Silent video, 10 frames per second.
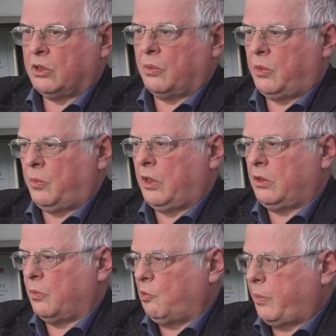тем не
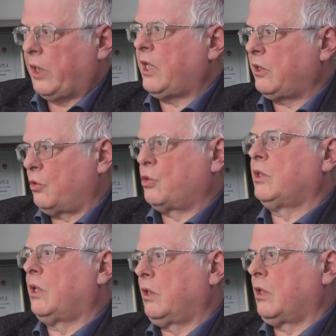менее было понятно, что
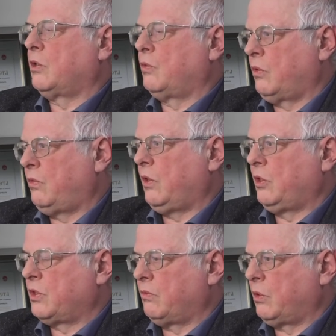надо как-то вот
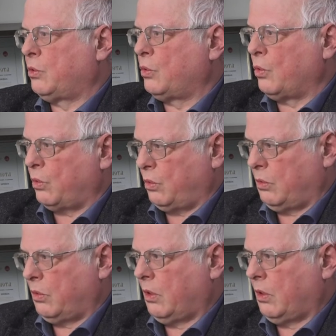двигаться в эту сторону.